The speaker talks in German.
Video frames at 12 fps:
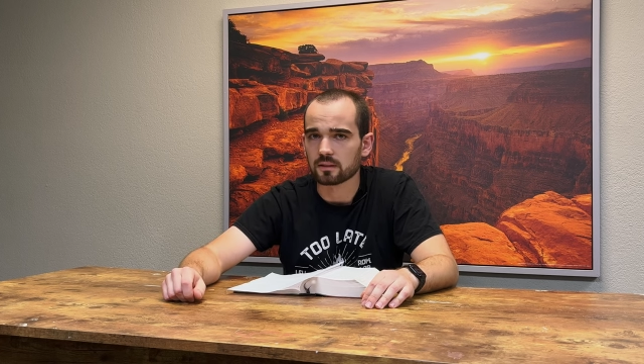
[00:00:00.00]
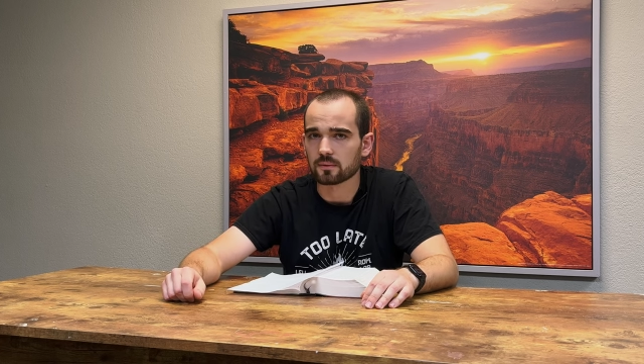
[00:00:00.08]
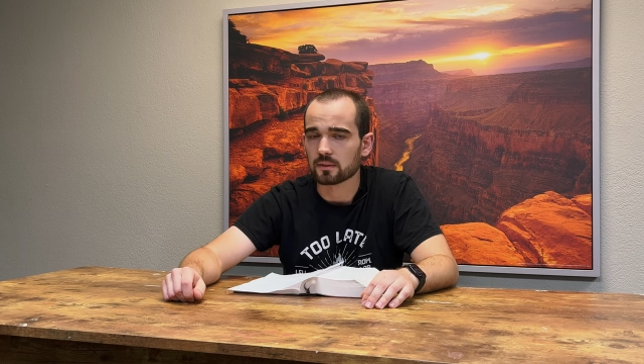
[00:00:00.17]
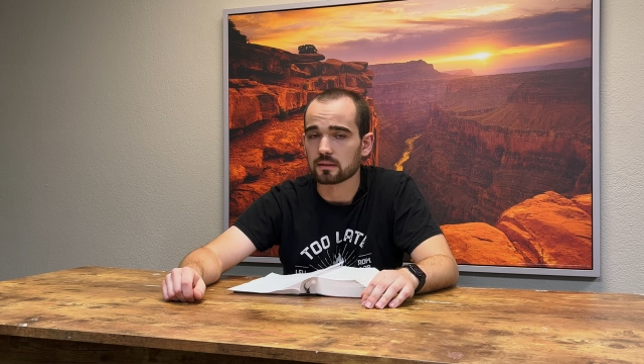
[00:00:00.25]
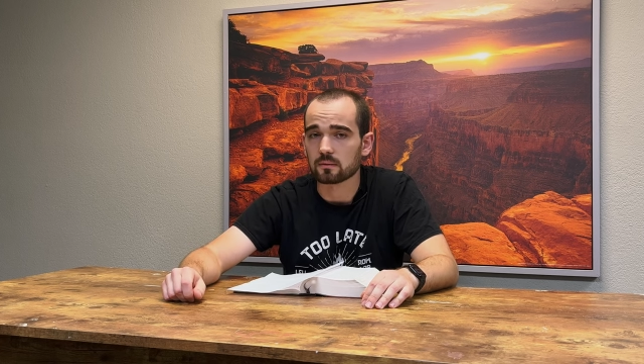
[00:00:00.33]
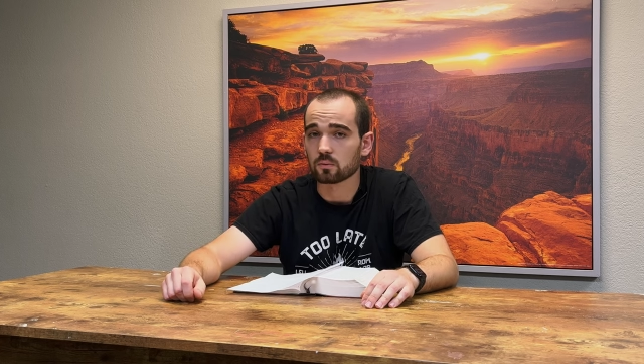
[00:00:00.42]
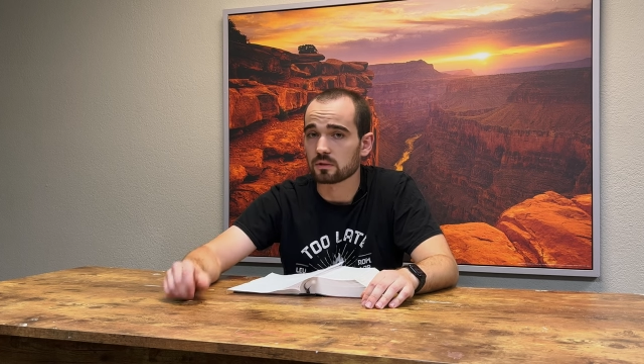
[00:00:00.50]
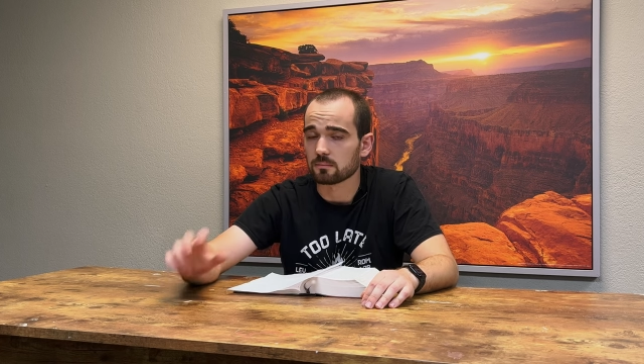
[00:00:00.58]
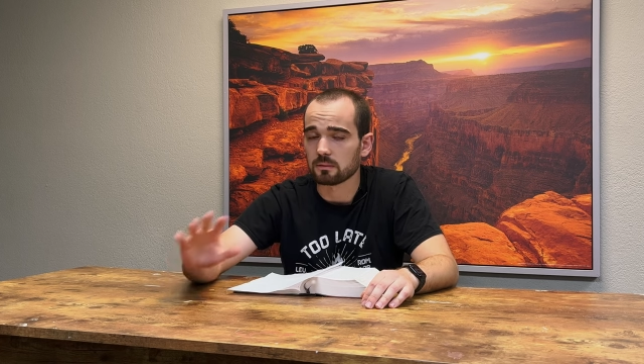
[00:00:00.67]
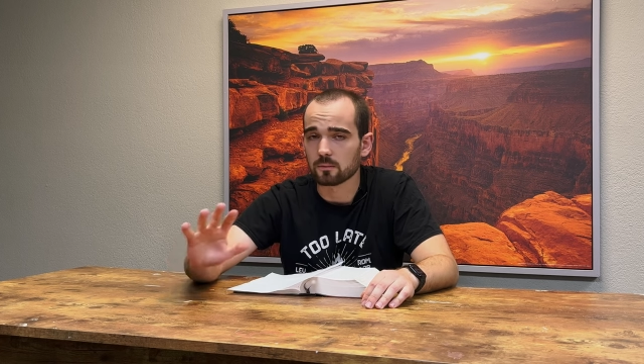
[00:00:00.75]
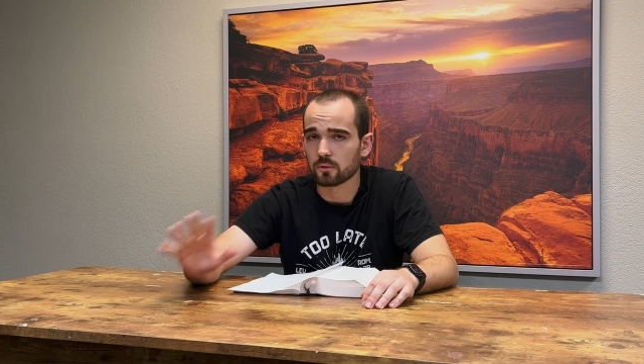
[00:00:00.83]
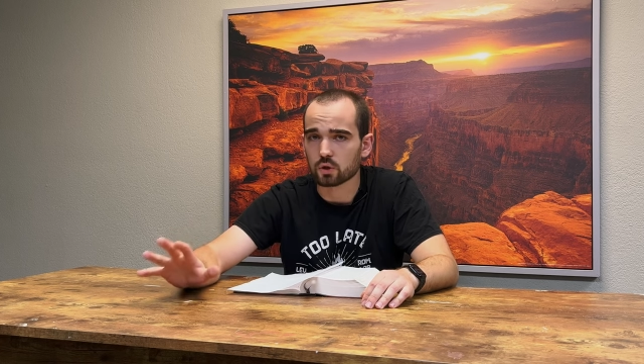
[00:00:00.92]
Das, was uns die
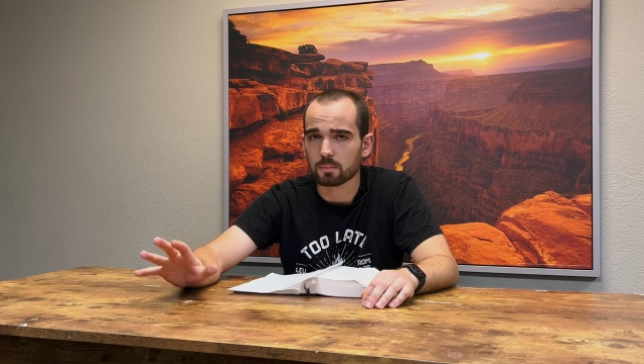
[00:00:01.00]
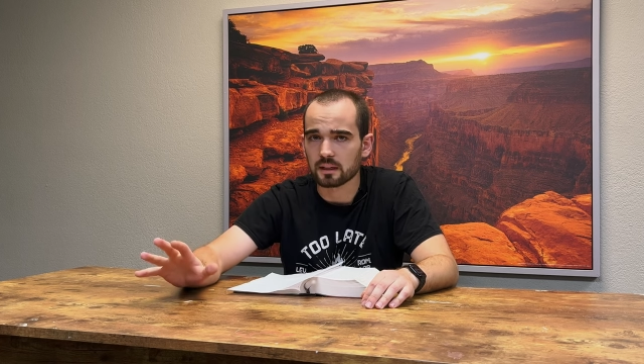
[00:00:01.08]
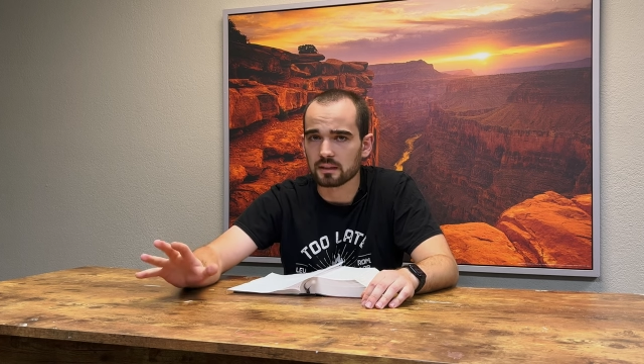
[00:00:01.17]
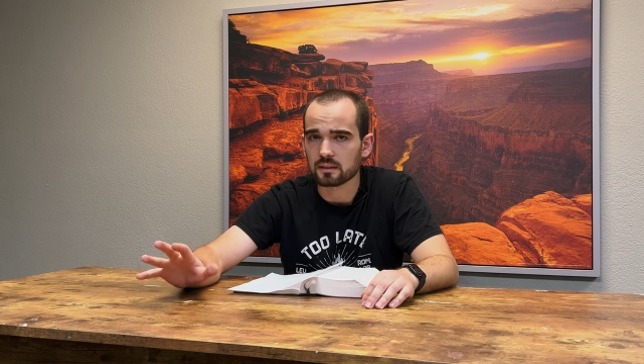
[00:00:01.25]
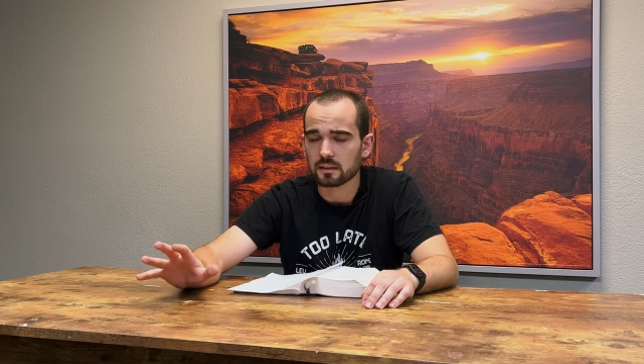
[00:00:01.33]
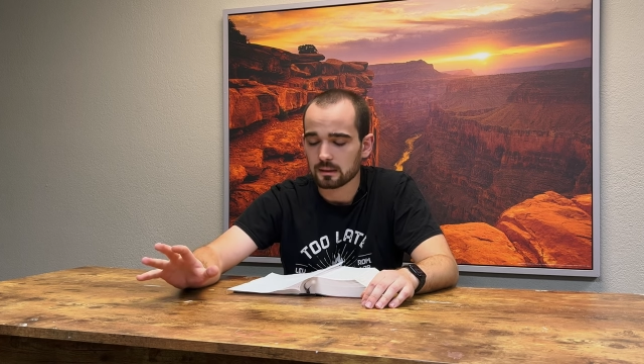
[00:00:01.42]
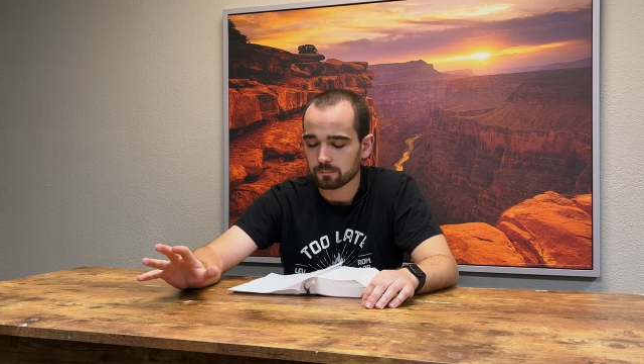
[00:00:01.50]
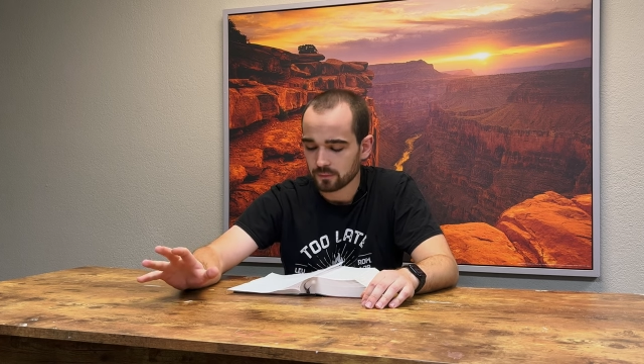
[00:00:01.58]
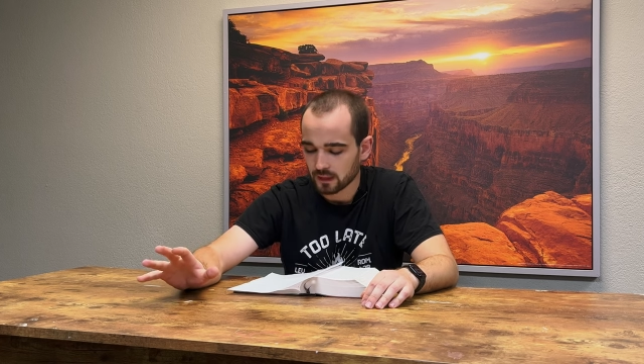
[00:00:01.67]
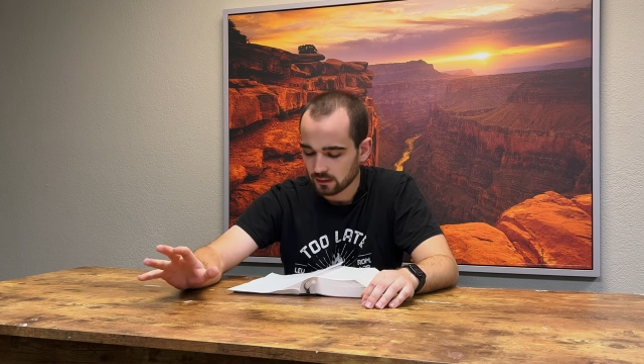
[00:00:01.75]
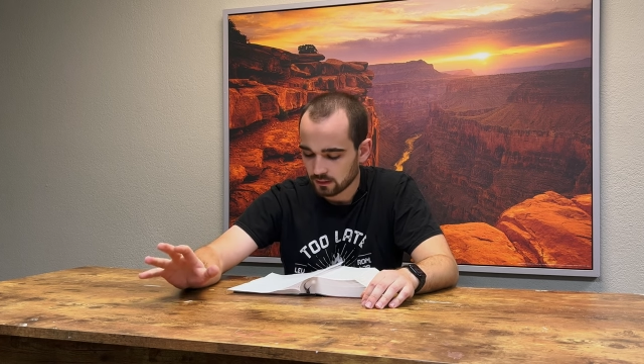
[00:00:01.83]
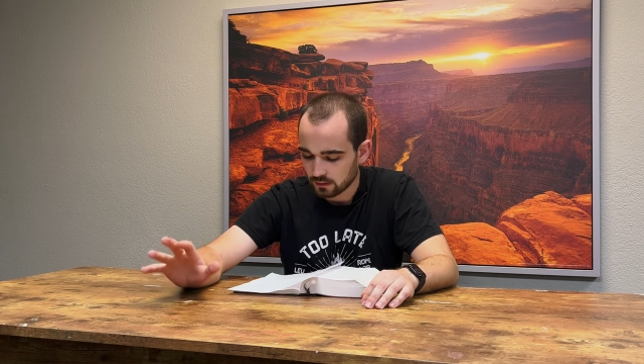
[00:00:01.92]
Bibel verspricht.
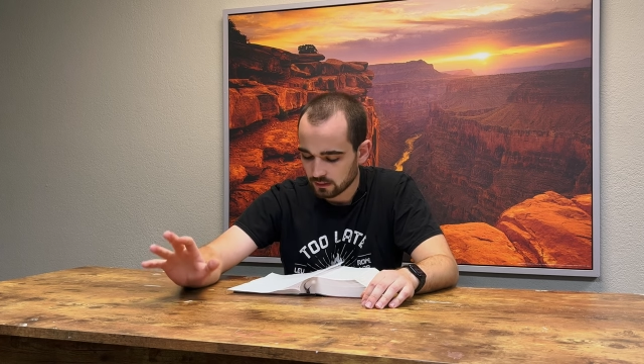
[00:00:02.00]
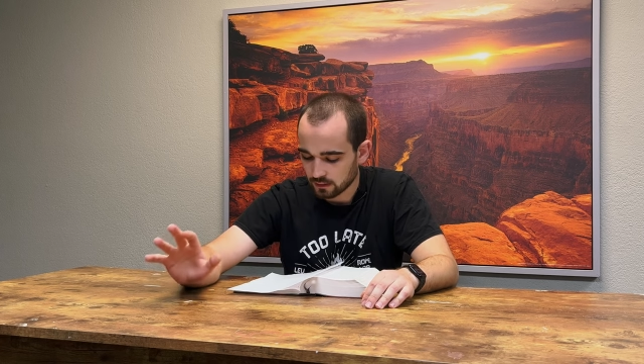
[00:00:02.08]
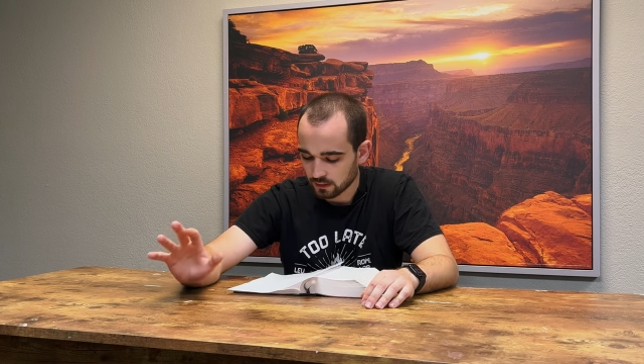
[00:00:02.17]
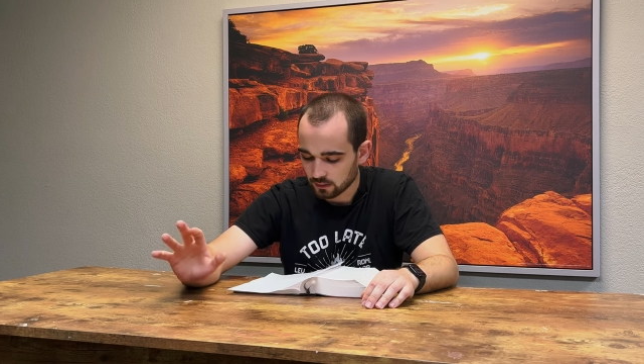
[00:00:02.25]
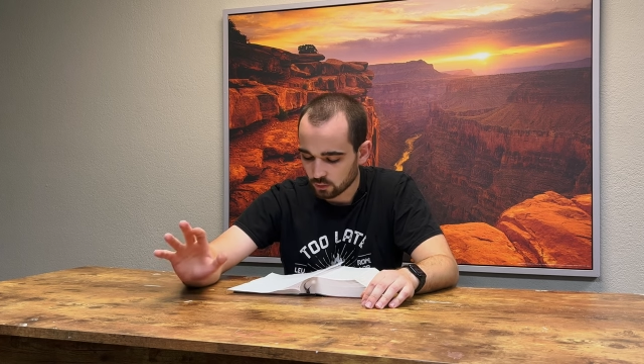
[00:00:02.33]
In